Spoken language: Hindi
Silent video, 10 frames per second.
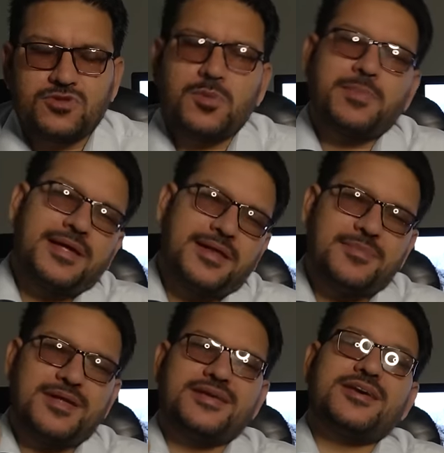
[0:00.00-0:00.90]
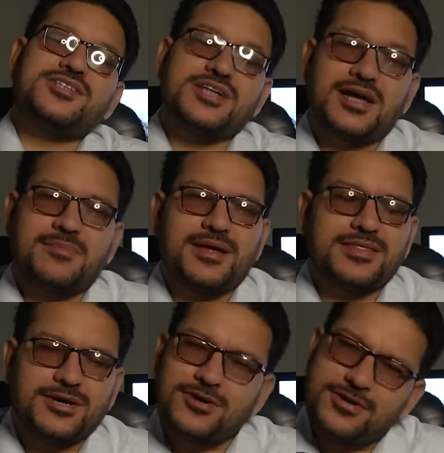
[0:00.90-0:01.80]
तो पहले मेरे यह चार
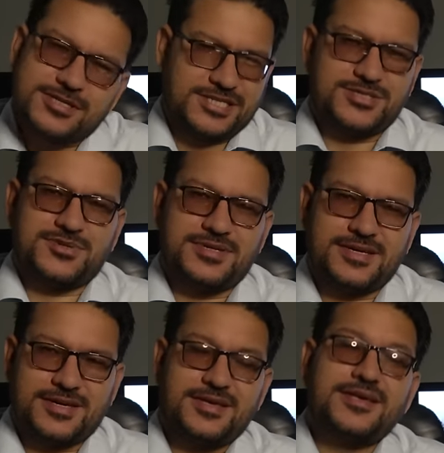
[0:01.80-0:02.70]
बातें गौर से सुनिए